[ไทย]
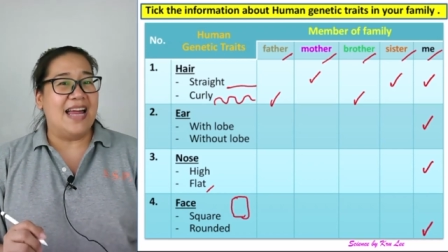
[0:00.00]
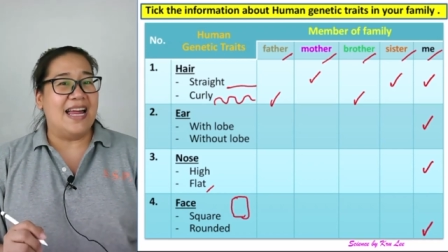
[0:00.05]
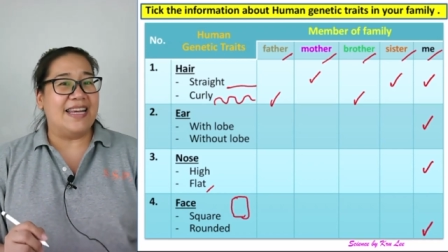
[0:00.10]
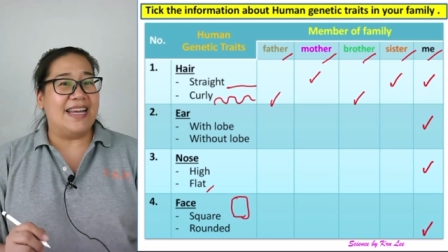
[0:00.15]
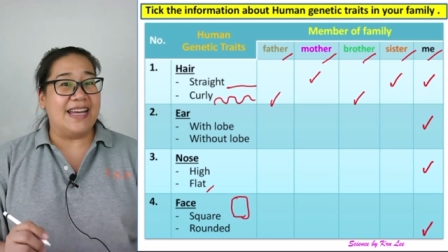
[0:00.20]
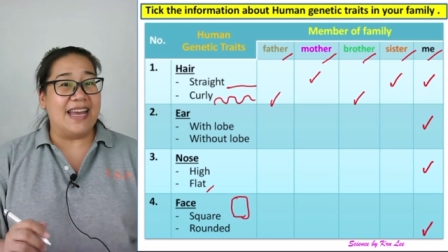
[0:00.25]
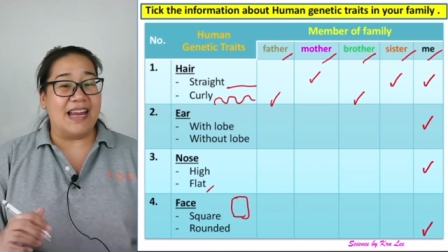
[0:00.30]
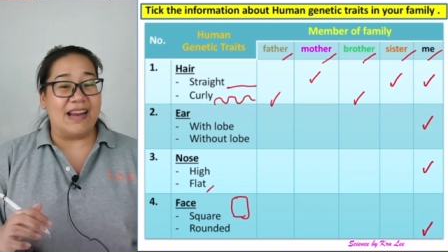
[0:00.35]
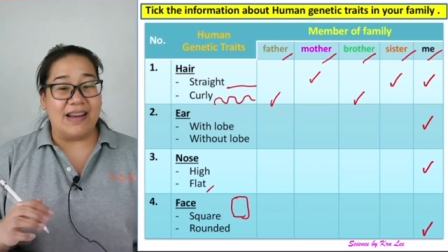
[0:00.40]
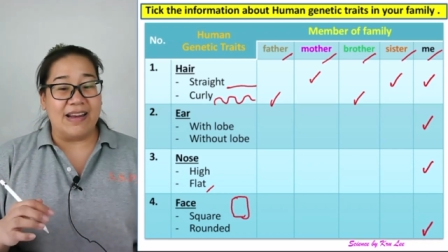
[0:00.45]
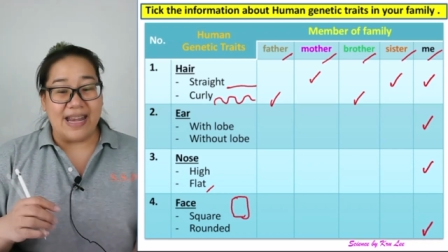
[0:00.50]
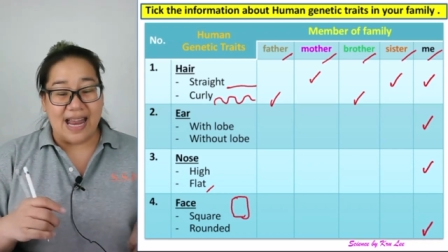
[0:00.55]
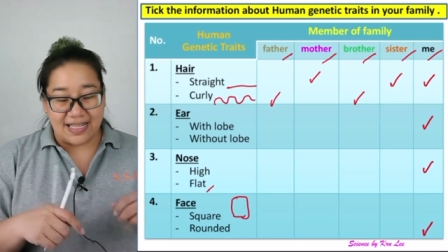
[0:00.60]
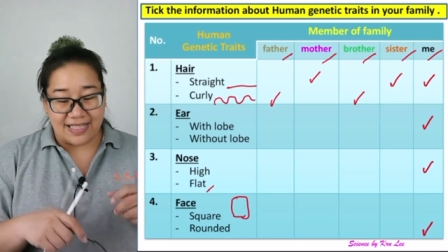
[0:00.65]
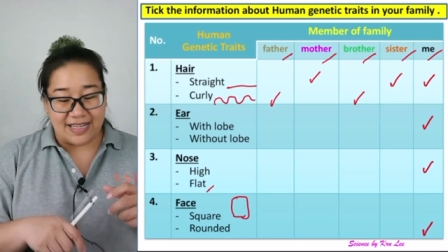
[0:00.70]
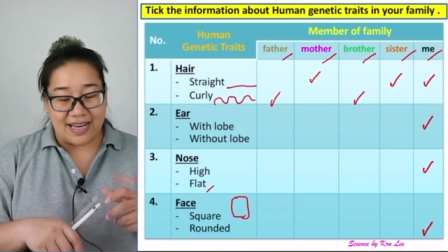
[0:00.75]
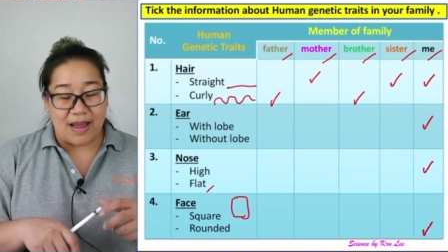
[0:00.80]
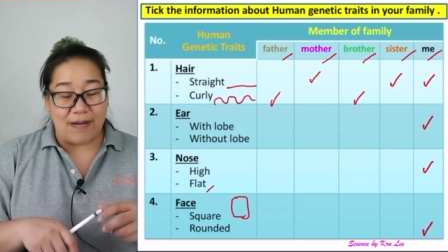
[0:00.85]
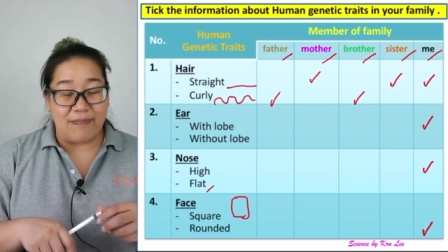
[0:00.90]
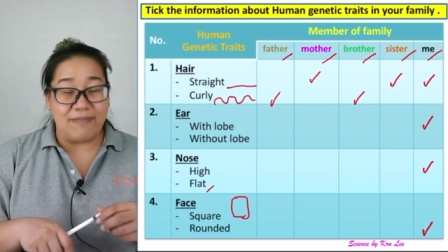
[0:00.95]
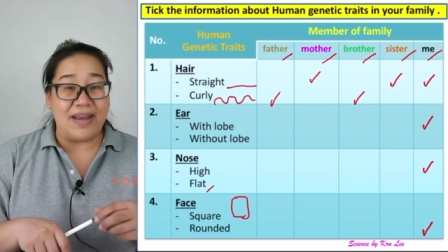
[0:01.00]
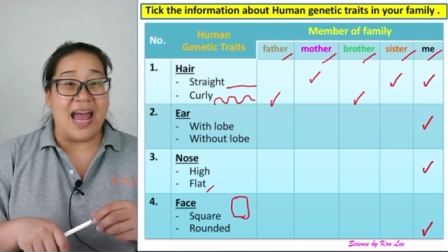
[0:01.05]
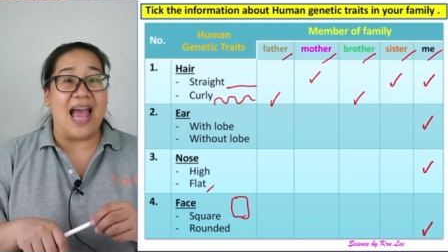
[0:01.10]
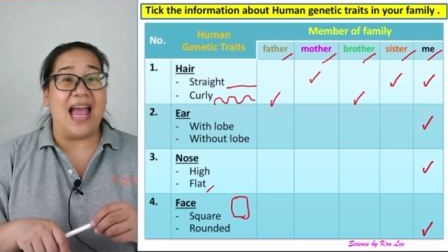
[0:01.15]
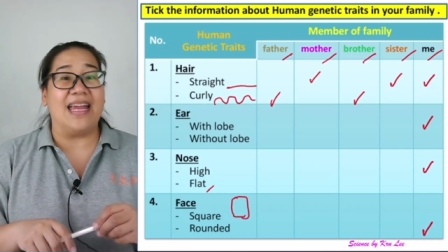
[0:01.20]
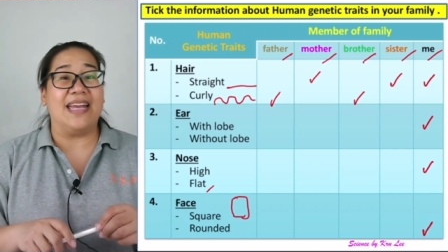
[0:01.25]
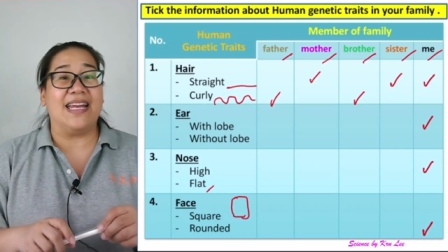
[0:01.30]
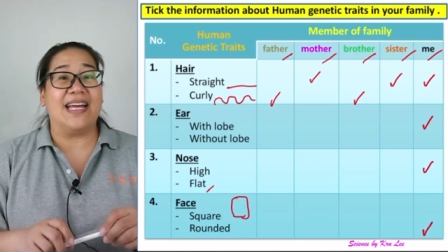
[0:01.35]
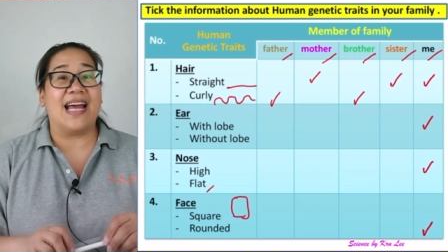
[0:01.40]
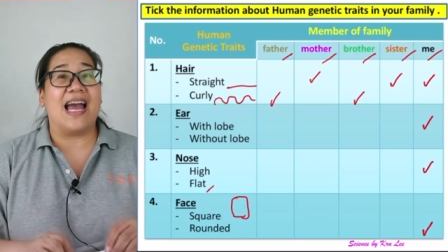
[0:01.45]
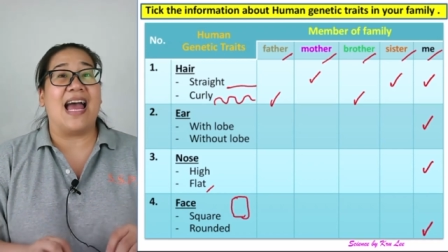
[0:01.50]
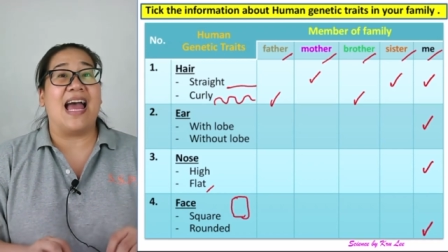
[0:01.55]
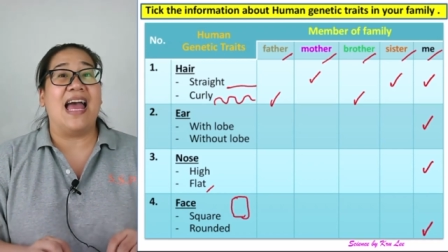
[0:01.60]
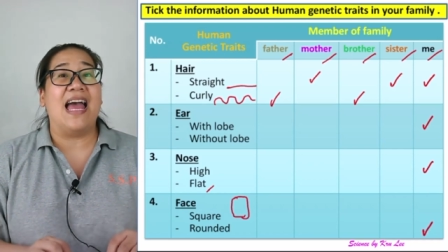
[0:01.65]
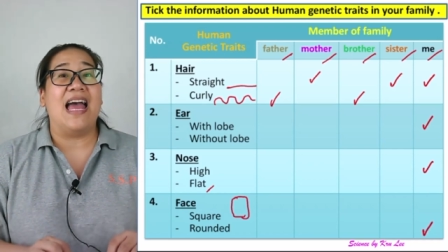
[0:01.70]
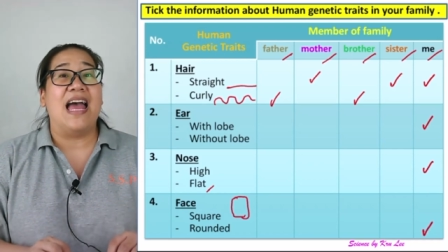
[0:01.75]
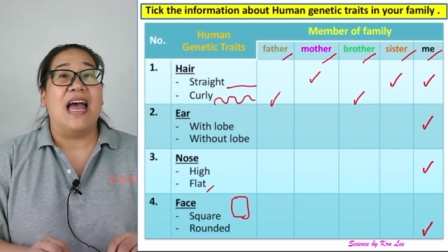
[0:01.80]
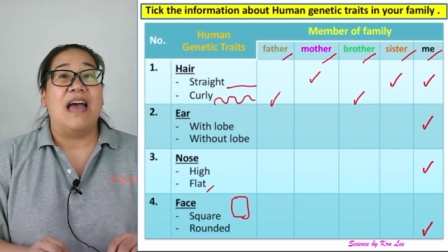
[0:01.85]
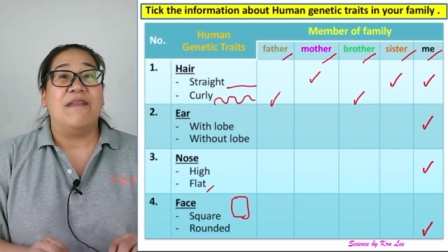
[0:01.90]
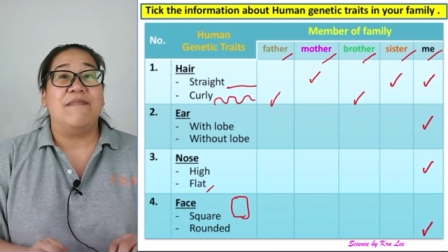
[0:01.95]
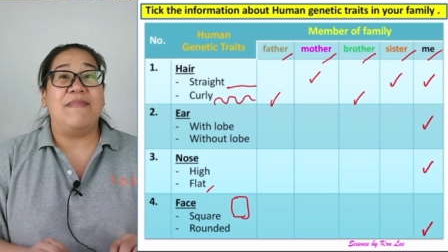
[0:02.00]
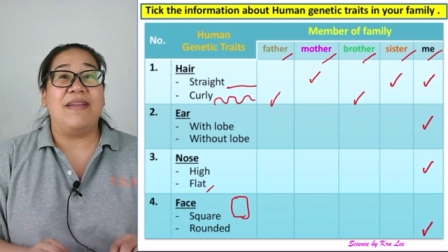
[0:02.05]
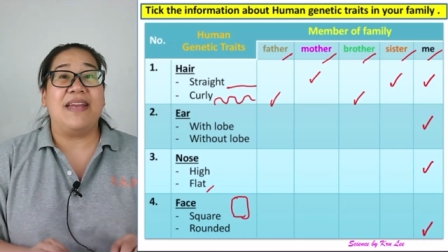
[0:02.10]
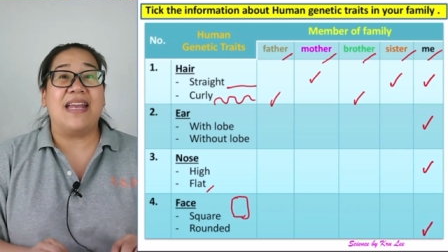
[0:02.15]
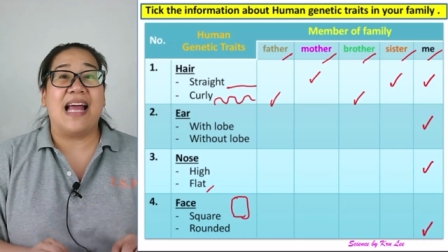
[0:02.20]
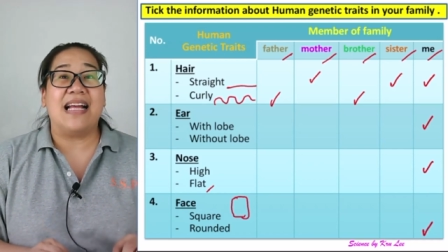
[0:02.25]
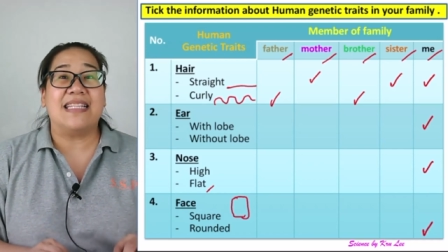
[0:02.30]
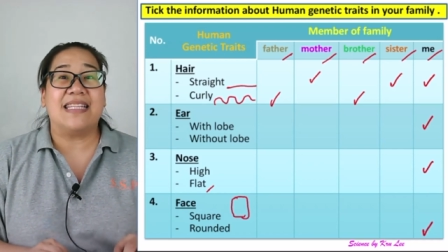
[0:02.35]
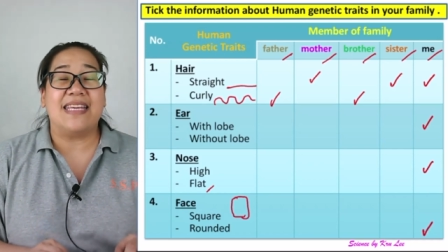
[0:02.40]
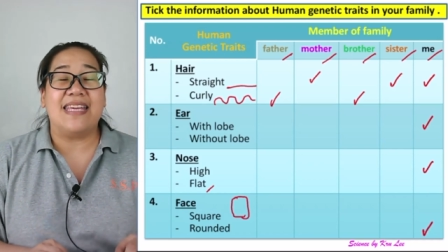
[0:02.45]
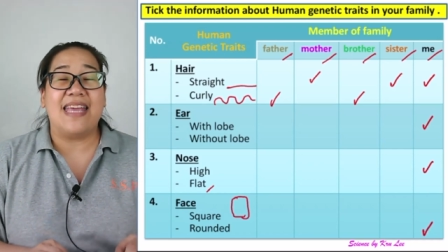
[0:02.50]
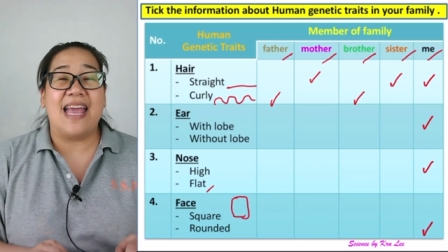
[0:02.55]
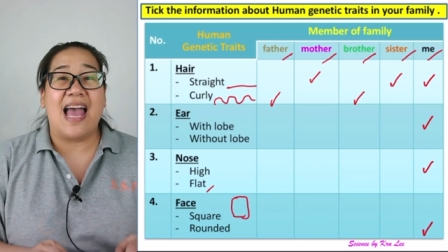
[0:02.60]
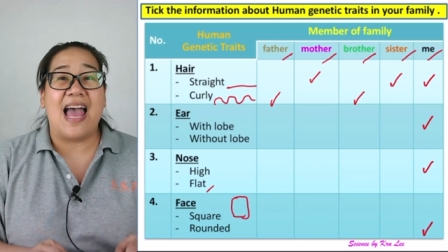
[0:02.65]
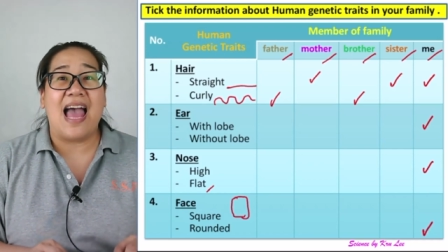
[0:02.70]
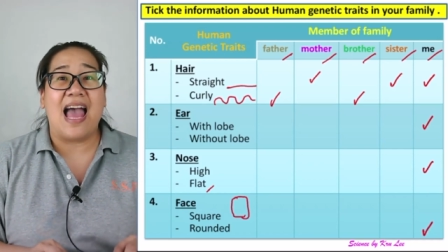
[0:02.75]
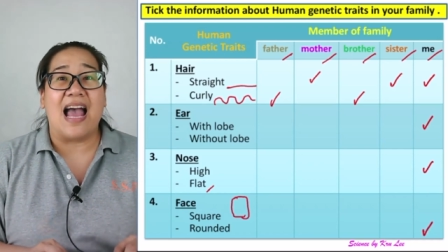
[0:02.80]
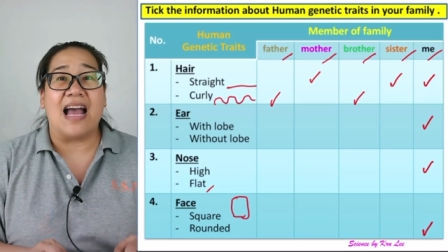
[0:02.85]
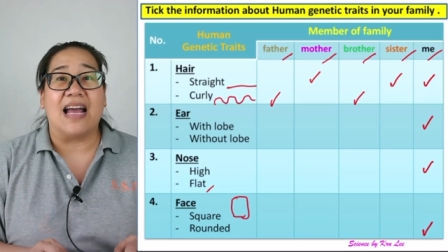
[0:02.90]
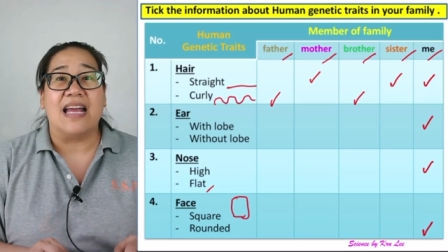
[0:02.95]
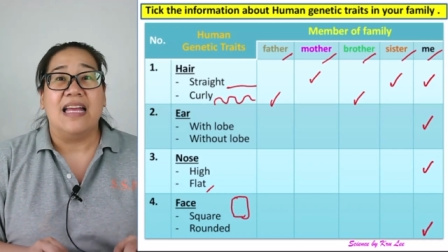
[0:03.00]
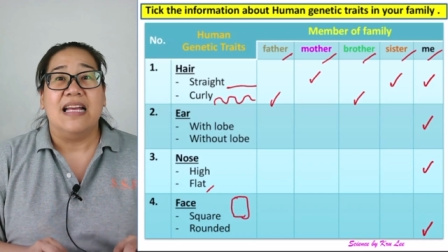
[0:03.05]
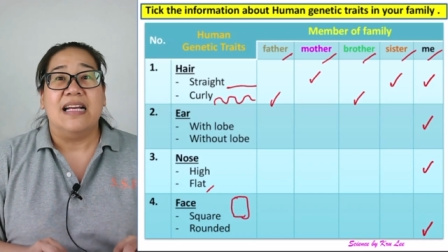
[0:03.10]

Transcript: เด็กๆก็น่าจะทำได้นะคะ ไม่น่าจะยาก